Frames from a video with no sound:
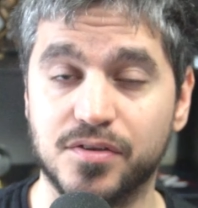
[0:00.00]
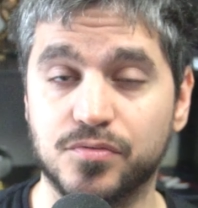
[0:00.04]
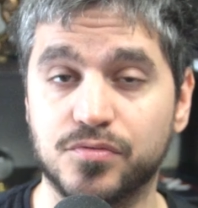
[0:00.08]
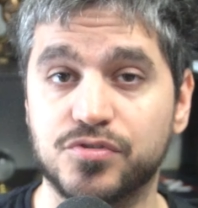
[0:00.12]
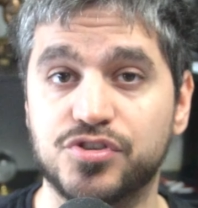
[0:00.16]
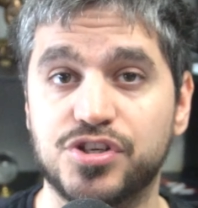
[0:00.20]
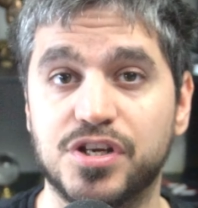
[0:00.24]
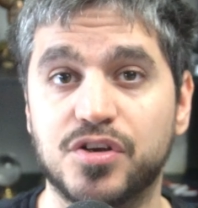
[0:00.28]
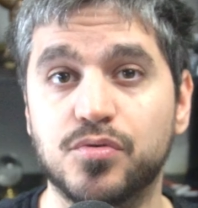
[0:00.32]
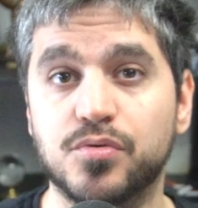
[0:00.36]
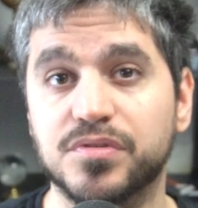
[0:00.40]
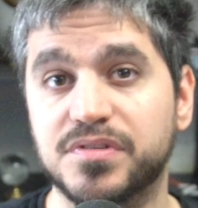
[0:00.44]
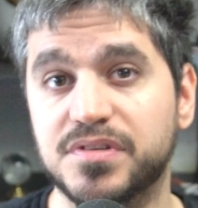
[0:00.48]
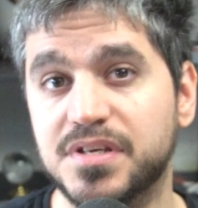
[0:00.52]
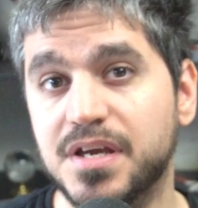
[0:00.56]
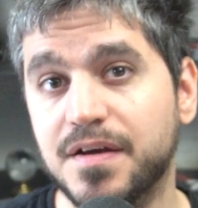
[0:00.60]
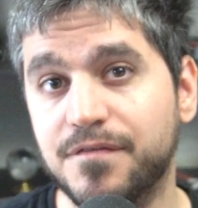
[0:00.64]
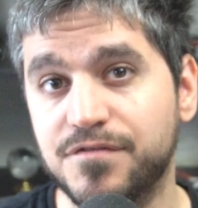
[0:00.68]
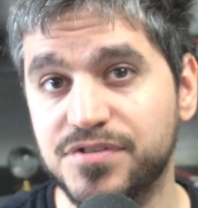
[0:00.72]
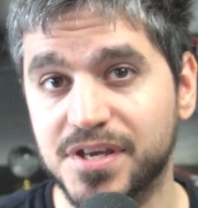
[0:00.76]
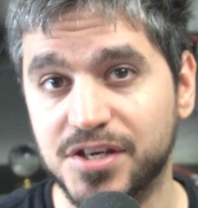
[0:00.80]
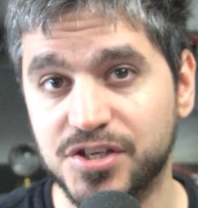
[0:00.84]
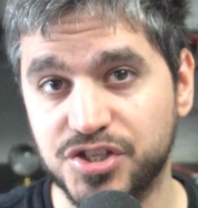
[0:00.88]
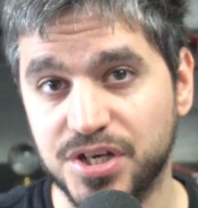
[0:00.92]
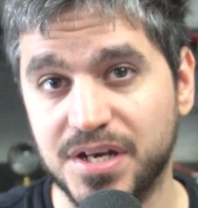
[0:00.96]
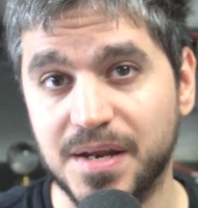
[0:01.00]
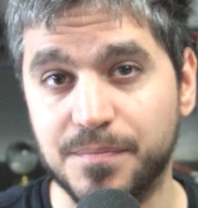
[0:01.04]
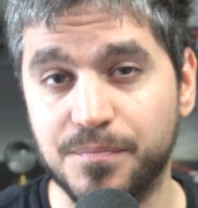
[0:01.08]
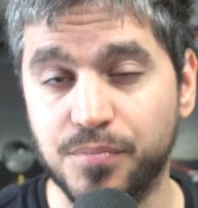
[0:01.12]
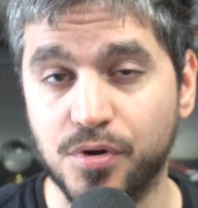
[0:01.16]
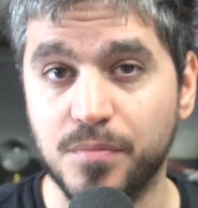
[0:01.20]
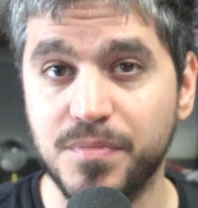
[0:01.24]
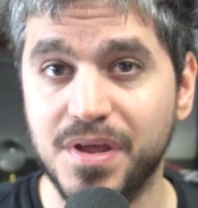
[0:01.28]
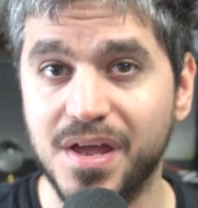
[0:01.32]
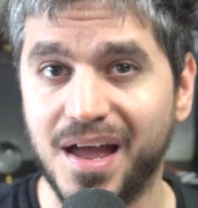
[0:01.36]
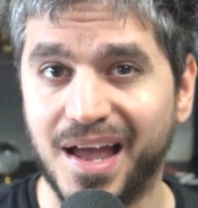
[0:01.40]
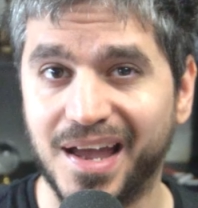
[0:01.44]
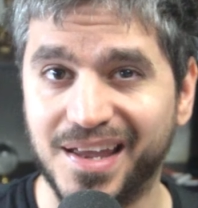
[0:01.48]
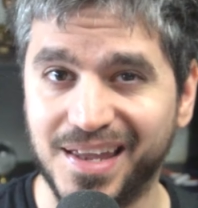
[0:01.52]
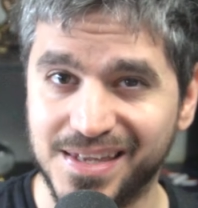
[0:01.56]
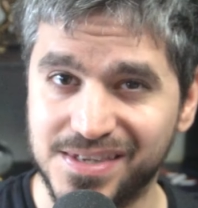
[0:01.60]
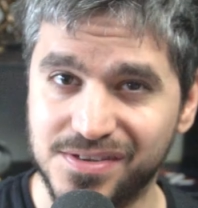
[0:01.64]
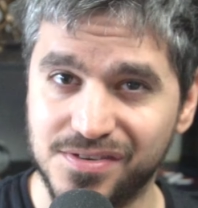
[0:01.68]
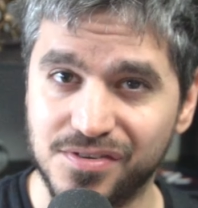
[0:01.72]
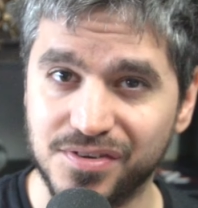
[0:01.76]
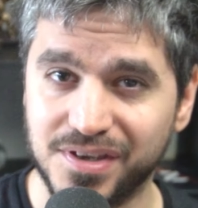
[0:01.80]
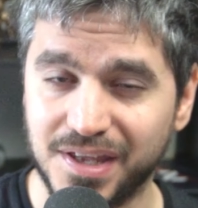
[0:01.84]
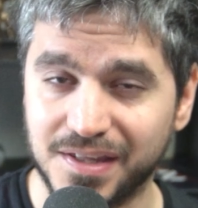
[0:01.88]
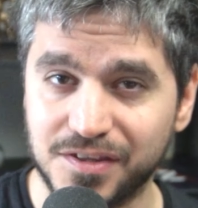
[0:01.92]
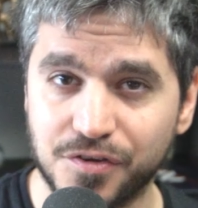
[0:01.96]
Donc j'ai compté que vous achetez les premières à
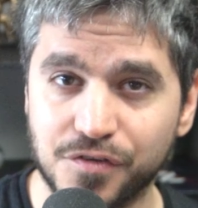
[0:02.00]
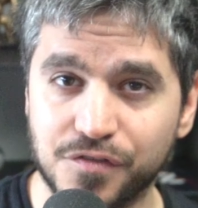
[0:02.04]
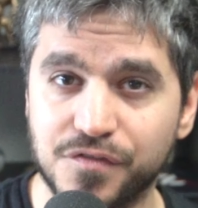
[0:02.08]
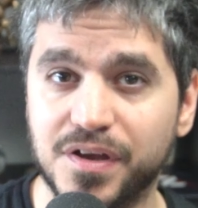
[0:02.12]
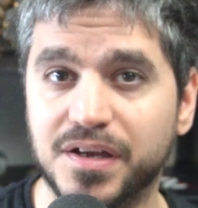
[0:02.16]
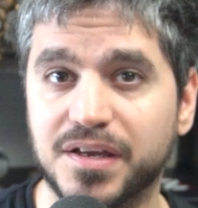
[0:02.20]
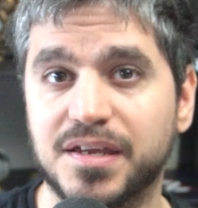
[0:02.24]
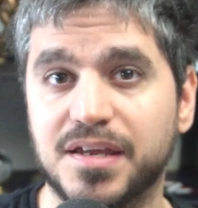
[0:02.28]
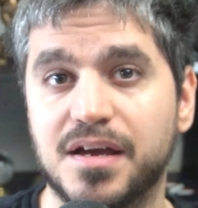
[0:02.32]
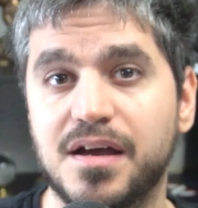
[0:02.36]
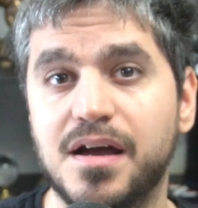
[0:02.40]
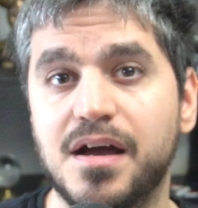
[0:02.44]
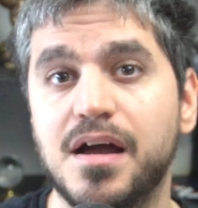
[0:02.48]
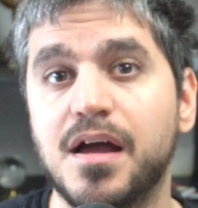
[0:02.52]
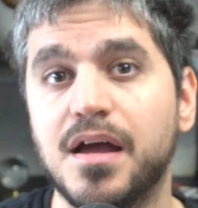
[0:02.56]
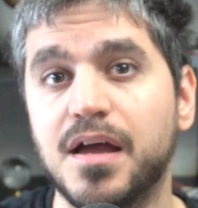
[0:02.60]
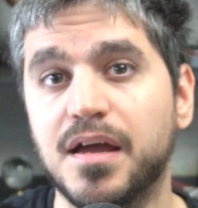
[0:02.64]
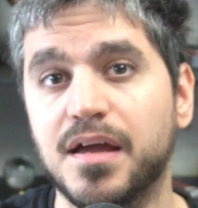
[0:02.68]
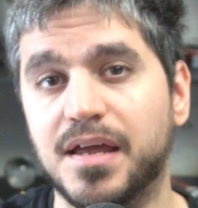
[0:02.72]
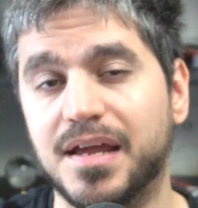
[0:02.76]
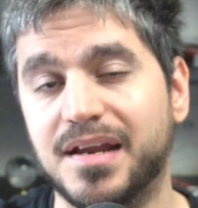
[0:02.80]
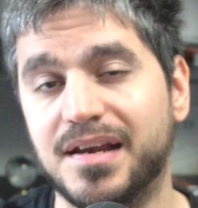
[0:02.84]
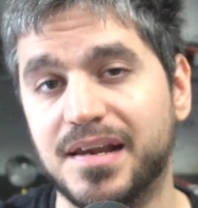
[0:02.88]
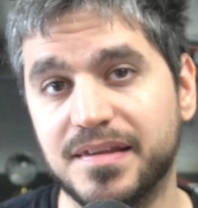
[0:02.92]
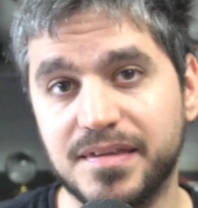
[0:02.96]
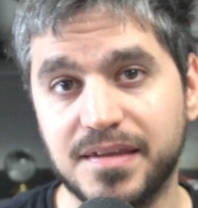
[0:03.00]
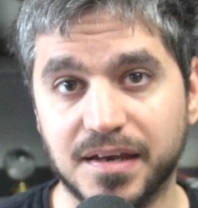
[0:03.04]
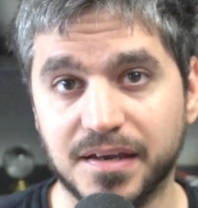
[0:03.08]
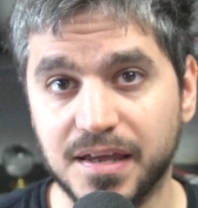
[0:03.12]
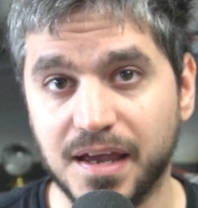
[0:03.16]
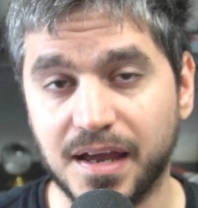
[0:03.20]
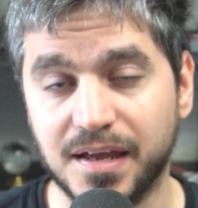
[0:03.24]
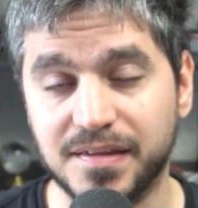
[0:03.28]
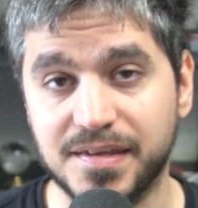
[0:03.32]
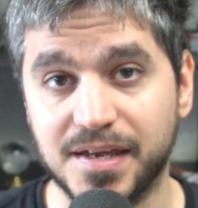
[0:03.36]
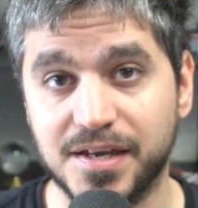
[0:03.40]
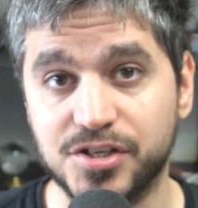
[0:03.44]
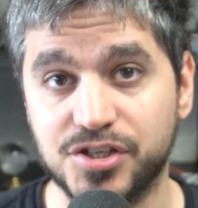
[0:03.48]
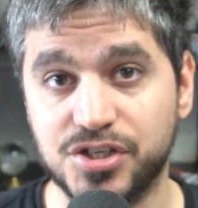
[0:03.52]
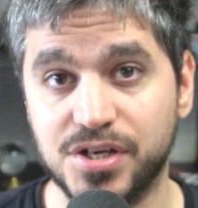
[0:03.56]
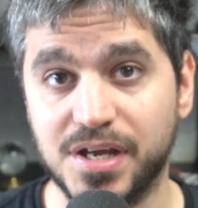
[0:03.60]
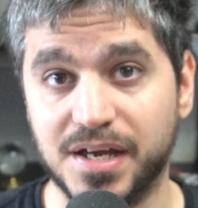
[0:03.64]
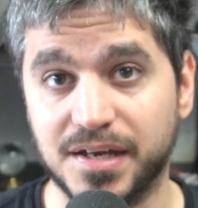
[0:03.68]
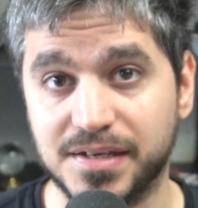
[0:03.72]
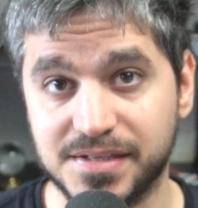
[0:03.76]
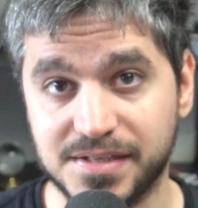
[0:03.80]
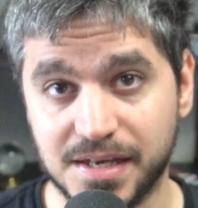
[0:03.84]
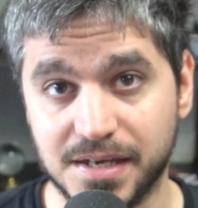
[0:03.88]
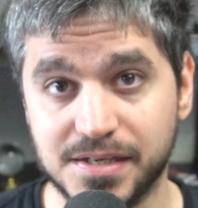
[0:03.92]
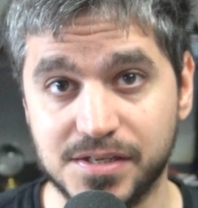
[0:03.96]
480K et que les dernières étaient achetées à
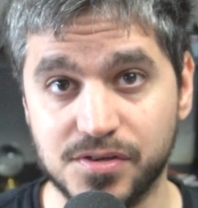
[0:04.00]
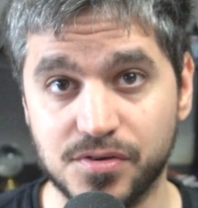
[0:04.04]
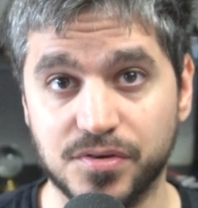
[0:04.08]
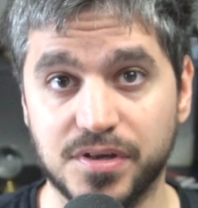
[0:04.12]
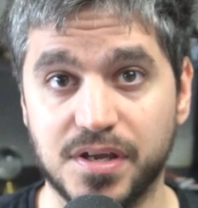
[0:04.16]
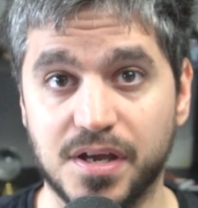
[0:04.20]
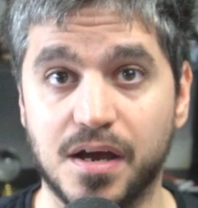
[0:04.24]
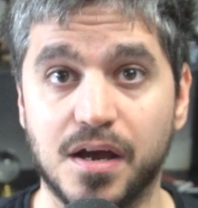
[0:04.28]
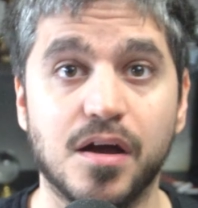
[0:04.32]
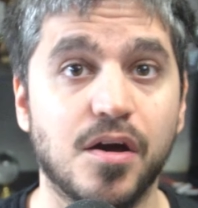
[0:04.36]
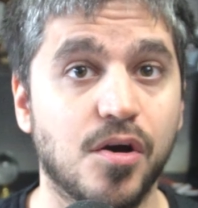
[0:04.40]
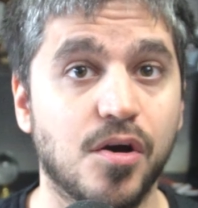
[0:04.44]
500K.